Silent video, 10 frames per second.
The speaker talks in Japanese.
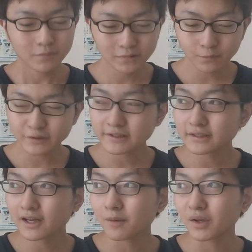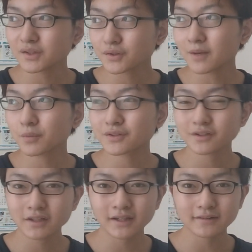でも別になんか街を散歩す
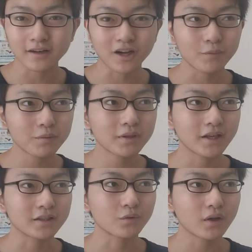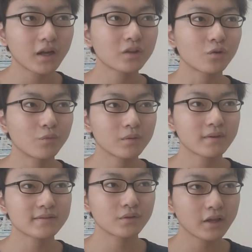るぐらいだったら構わないのかなと思い
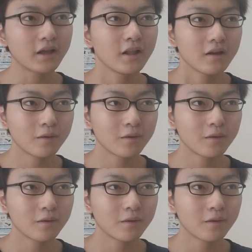ますので、